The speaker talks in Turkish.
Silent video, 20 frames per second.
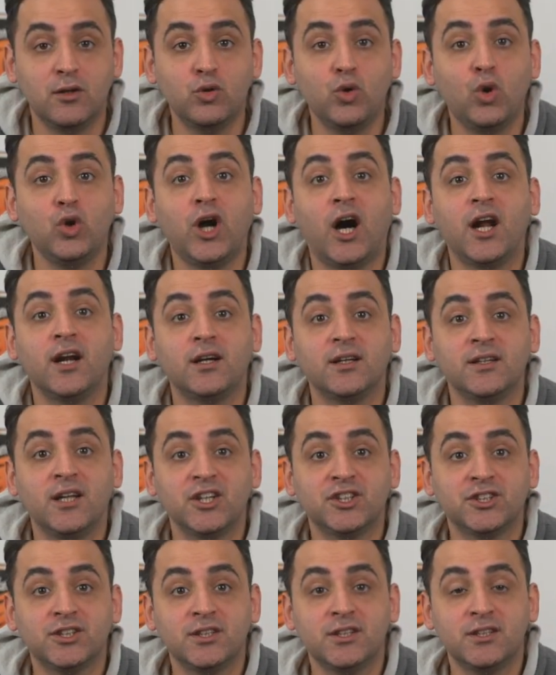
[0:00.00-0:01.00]
rol
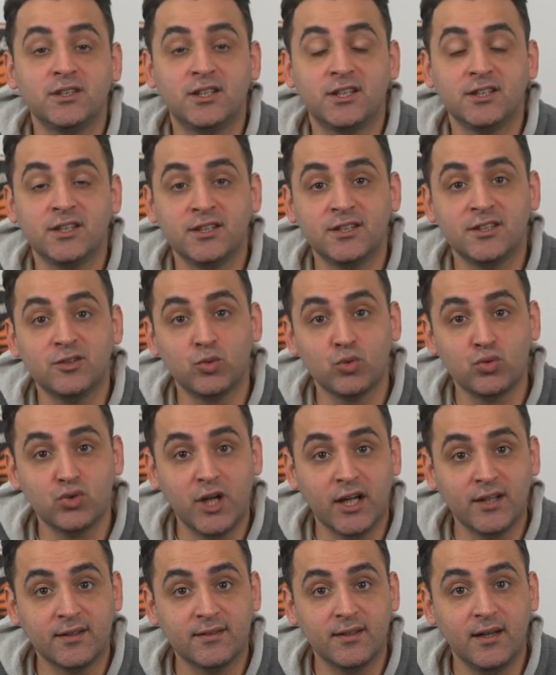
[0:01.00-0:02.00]
arkadaşlarının kalanının
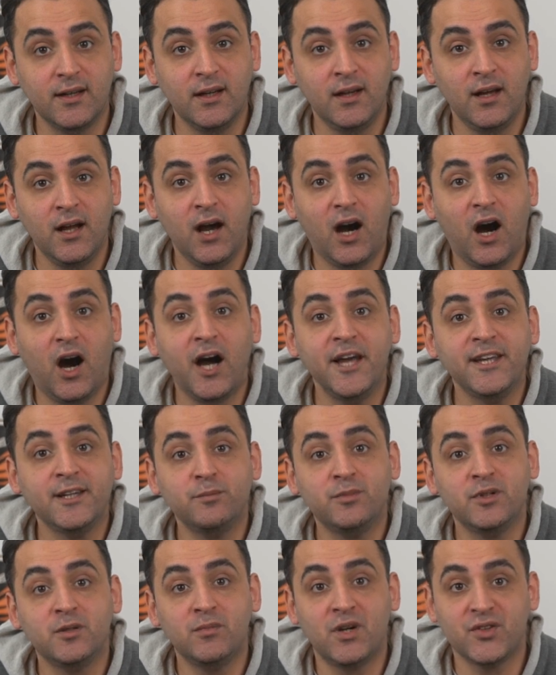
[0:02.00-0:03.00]
uzakta
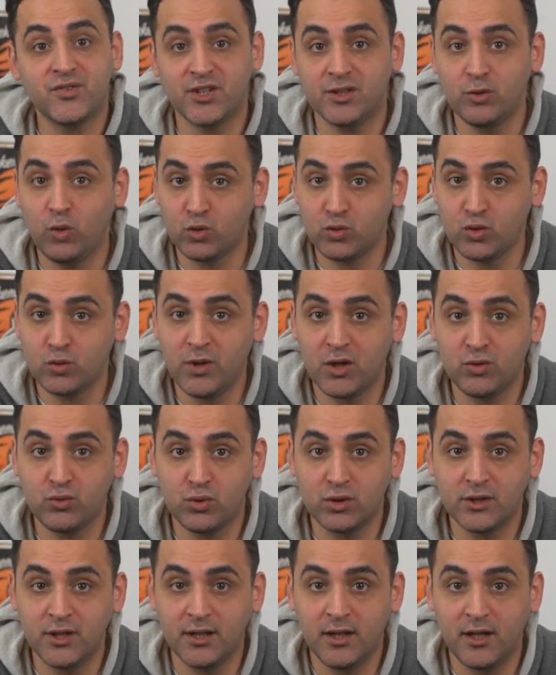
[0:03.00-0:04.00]
ayrı bir masada oturmak
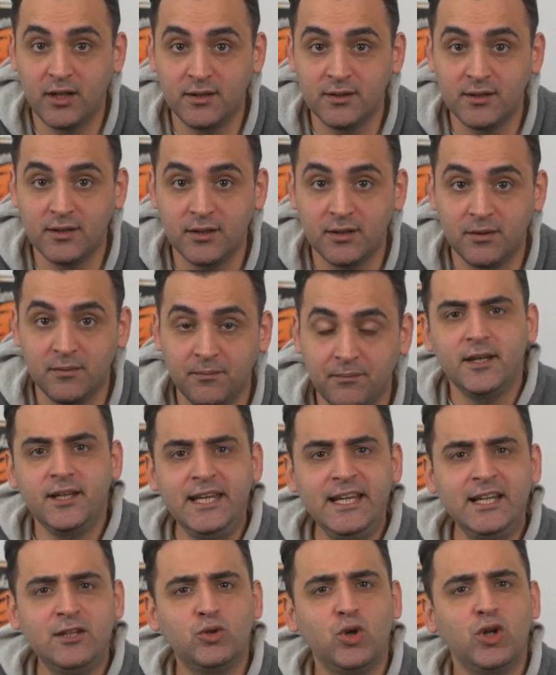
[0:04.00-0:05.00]
zorunda kaldı.
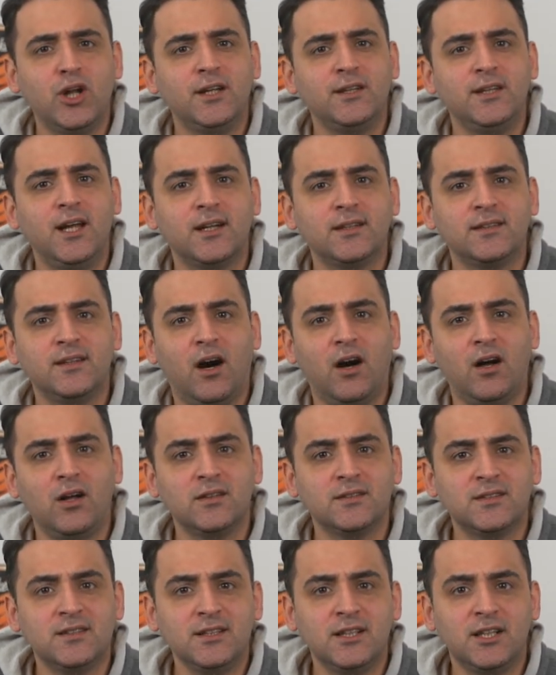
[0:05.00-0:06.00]
İlk törenlerde
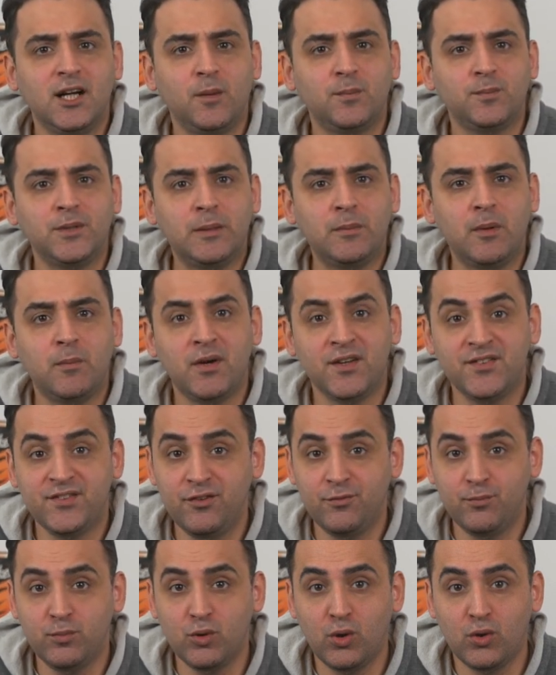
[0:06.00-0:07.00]
altın kaplama
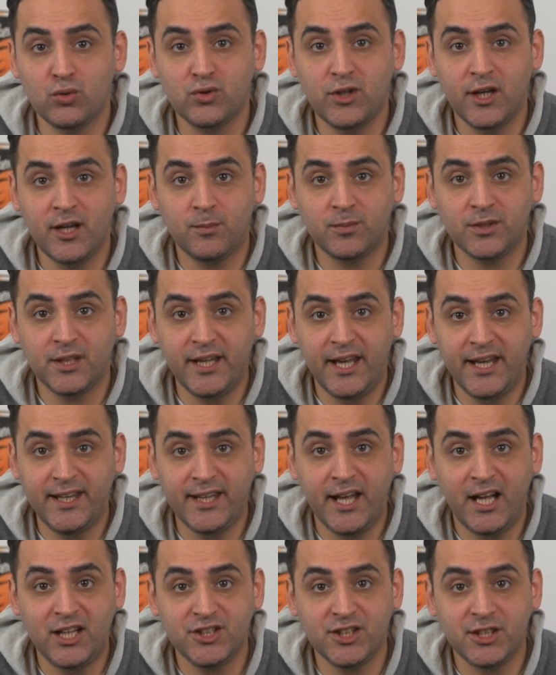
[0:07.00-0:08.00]
masif bronzdan yapılan
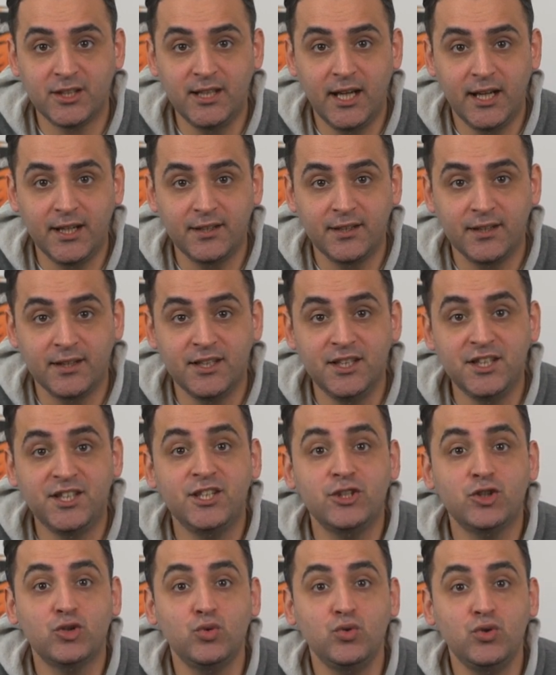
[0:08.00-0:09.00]
heykelcikler
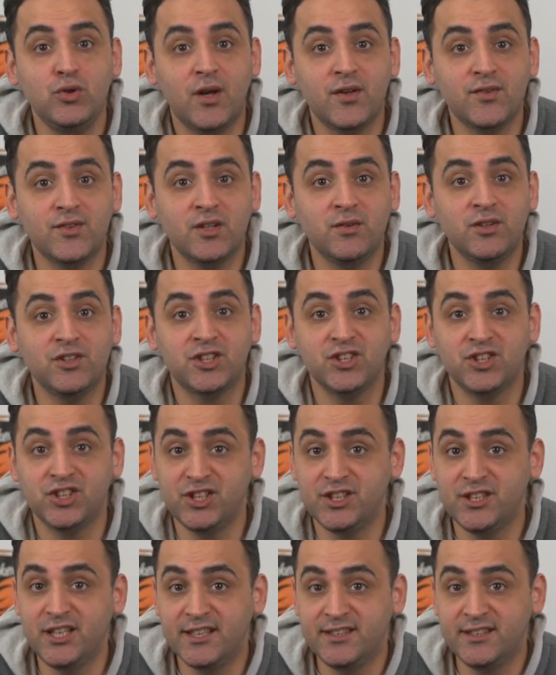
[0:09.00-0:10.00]
2. Dünya Savaşı
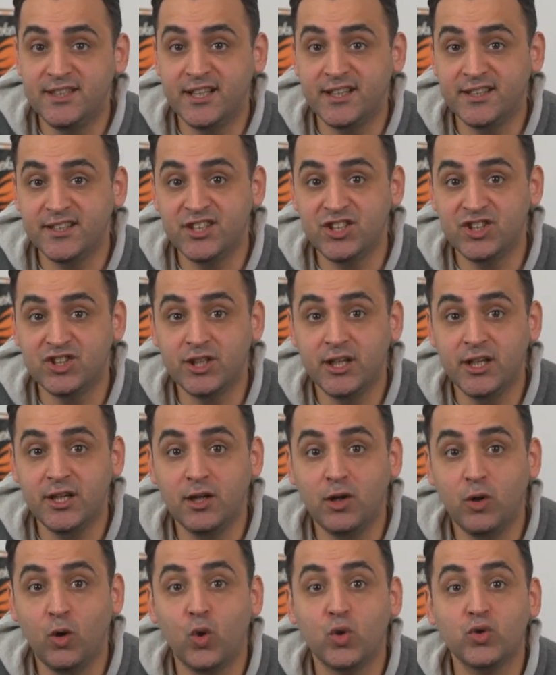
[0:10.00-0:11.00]

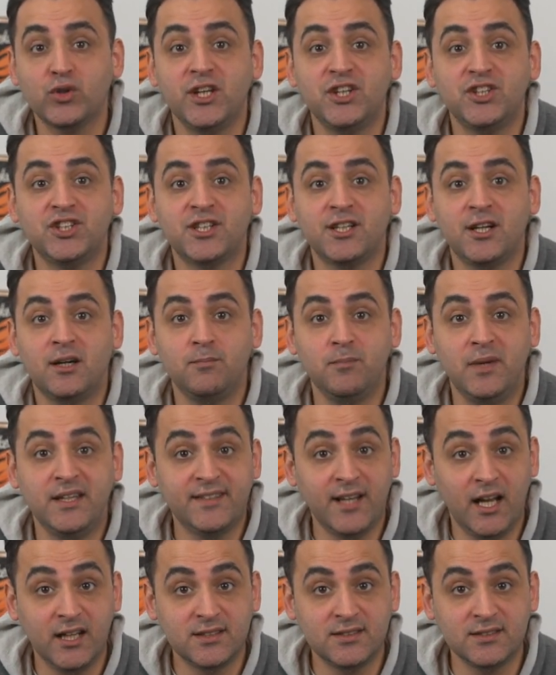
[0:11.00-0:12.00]
şiddetlendikçe ortaya çıkan
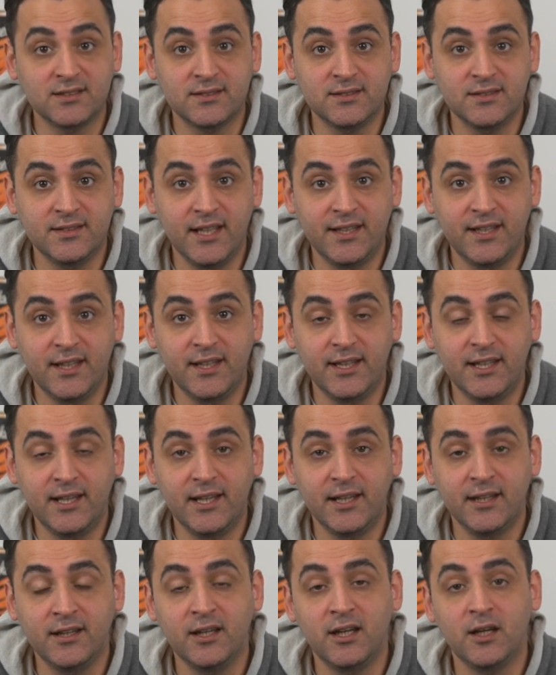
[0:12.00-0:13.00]
metal kıtlığı
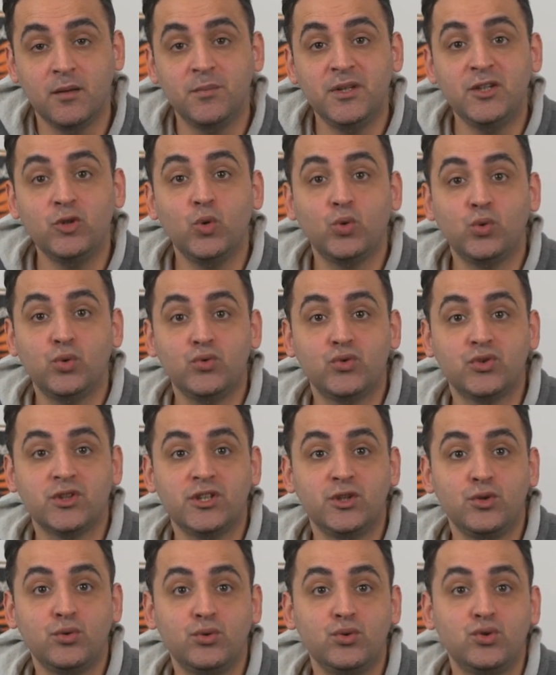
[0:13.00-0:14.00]
nedeniyle
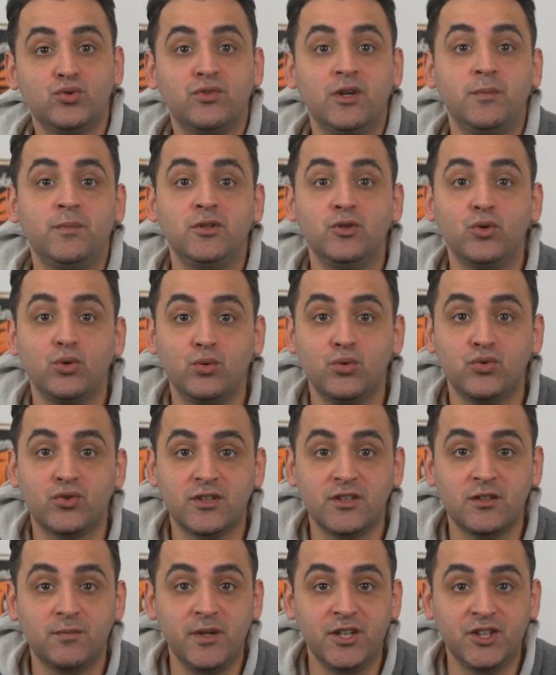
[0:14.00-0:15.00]
1943 ve
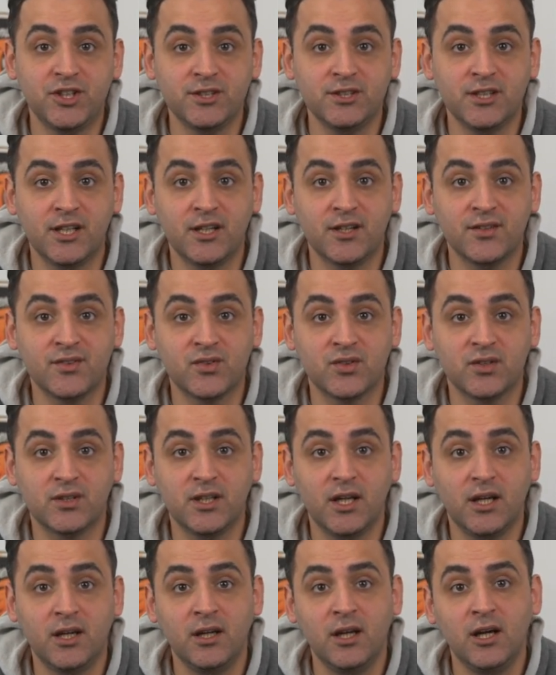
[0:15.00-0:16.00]
1945 yılları
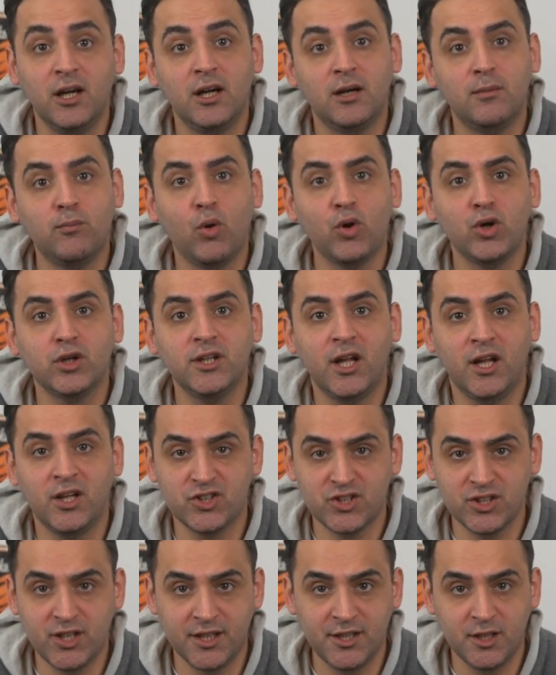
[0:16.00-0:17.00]
arasında boyalı
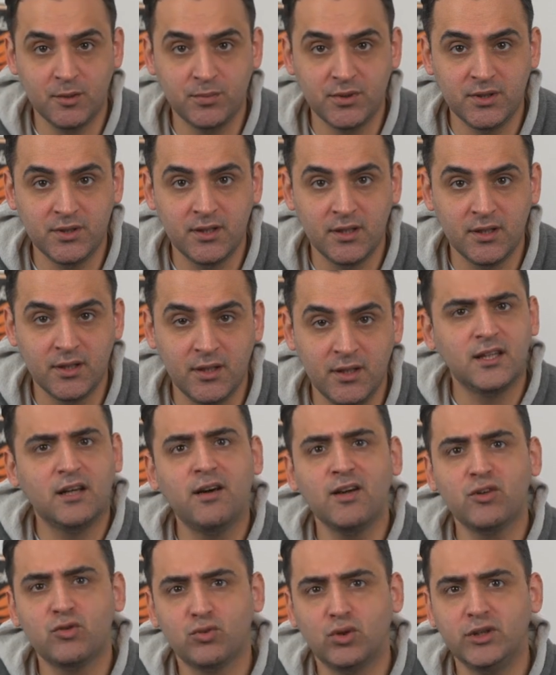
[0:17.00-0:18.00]
alçıdan yapıldı.
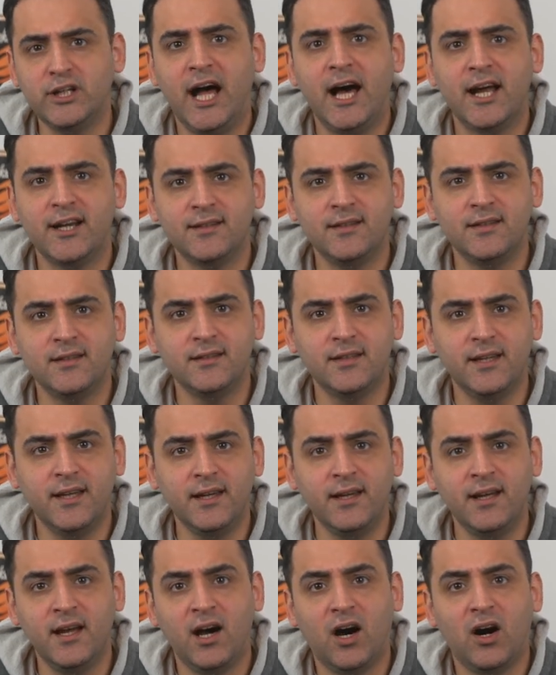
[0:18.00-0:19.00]
Savaş sona
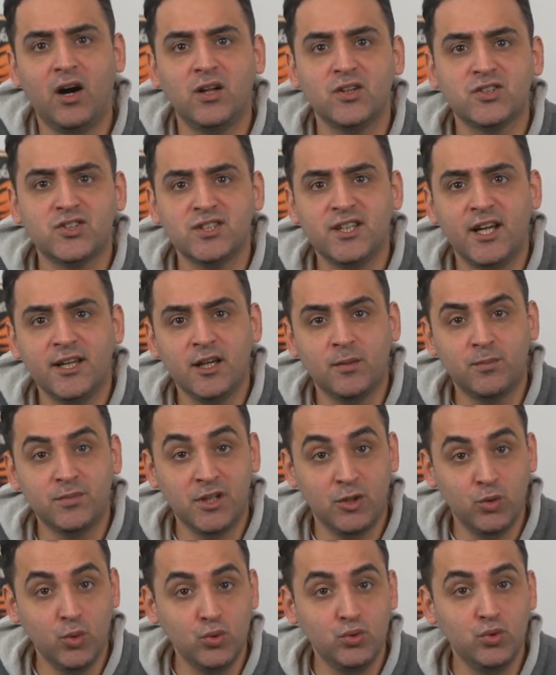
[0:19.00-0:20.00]
erdiğinde alçıdan
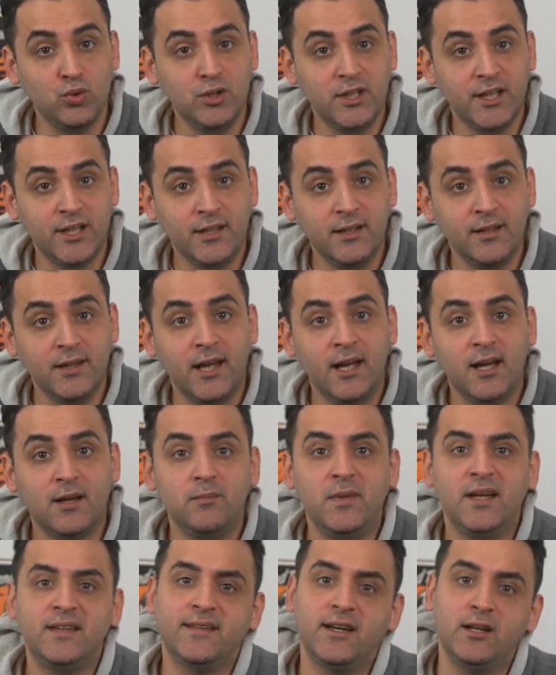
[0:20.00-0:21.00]
yapılan ödüllerin
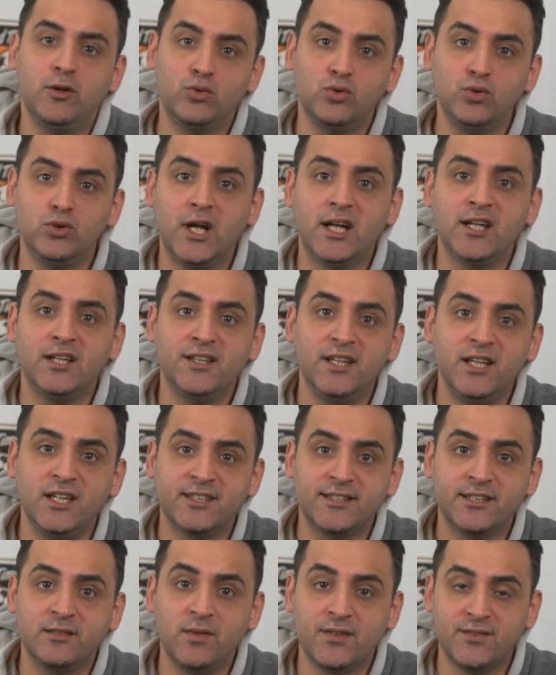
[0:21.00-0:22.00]
metal ödüllerle
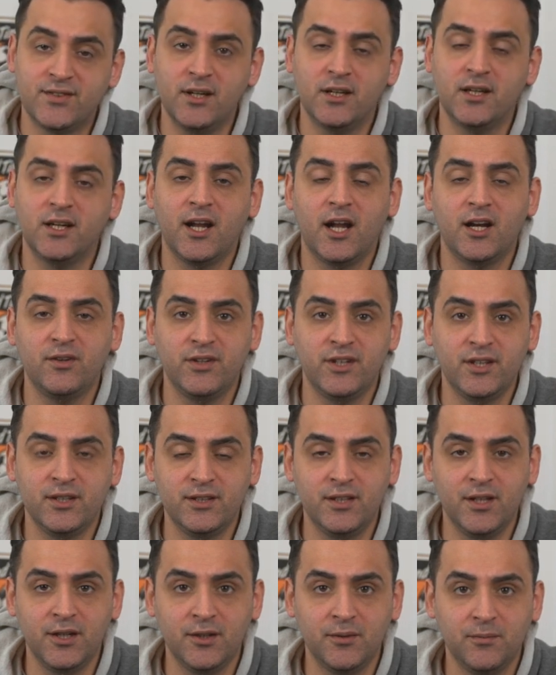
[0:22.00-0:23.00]
değiştirilmesine karar
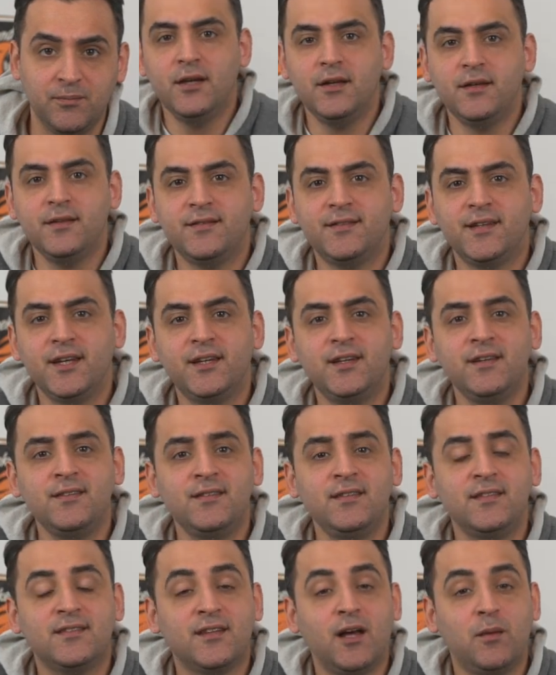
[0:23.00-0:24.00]
verildi.
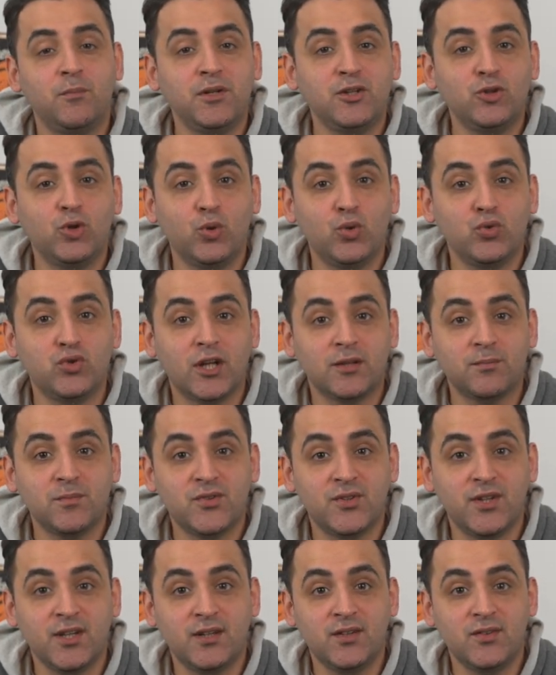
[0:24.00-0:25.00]
8 Nisan
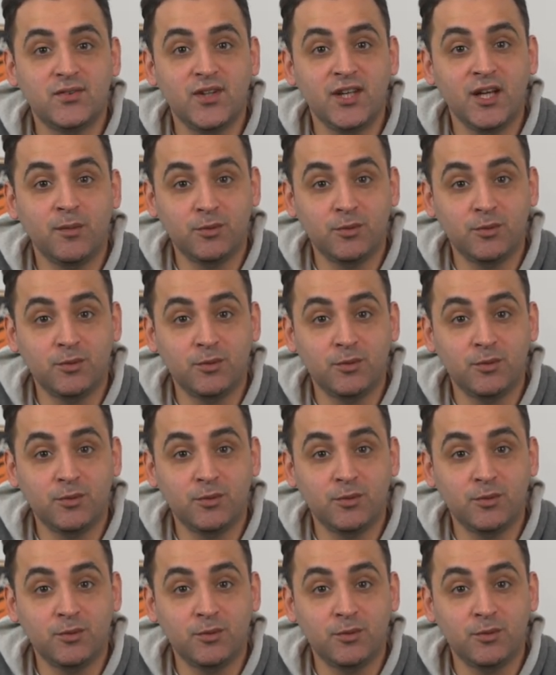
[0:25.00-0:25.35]
1968'de